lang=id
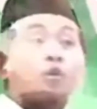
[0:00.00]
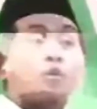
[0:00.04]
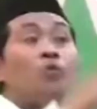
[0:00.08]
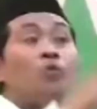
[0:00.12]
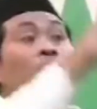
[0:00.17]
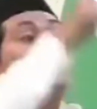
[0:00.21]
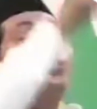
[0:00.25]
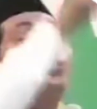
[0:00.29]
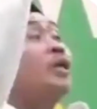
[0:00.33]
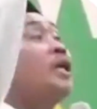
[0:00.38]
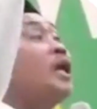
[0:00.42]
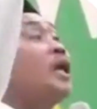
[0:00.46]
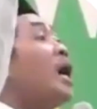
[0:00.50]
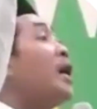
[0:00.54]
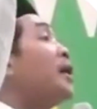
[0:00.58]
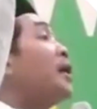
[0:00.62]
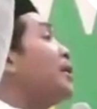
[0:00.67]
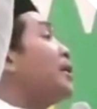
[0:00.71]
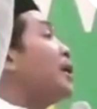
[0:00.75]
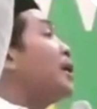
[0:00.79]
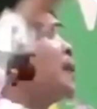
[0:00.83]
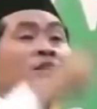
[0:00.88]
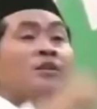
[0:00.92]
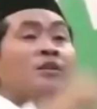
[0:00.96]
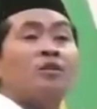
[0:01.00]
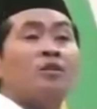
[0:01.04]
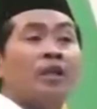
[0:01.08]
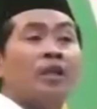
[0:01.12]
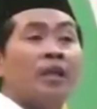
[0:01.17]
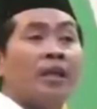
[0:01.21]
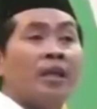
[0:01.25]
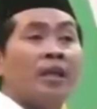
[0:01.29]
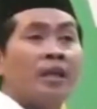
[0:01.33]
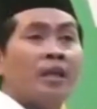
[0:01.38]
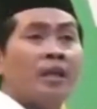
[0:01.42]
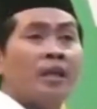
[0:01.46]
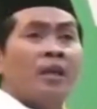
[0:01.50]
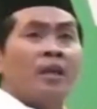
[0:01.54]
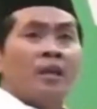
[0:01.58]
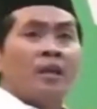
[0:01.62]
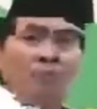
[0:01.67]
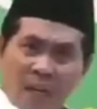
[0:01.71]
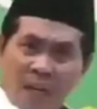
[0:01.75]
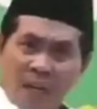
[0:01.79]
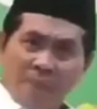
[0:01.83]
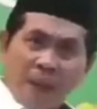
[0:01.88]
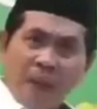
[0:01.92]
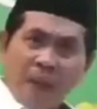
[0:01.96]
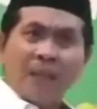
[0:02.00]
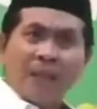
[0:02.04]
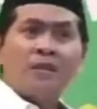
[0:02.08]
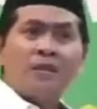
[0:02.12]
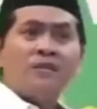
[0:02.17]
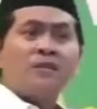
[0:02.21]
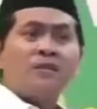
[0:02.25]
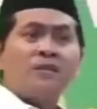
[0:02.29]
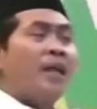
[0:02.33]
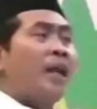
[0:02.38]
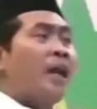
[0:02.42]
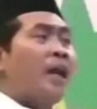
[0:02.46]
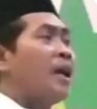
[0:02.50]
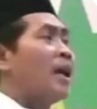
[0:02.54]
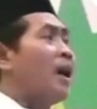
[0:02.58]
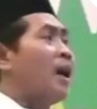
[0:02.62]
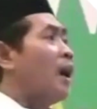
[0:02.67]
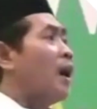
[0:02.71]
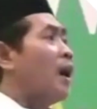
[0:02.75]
akhirat nih. mulane pantas nek larang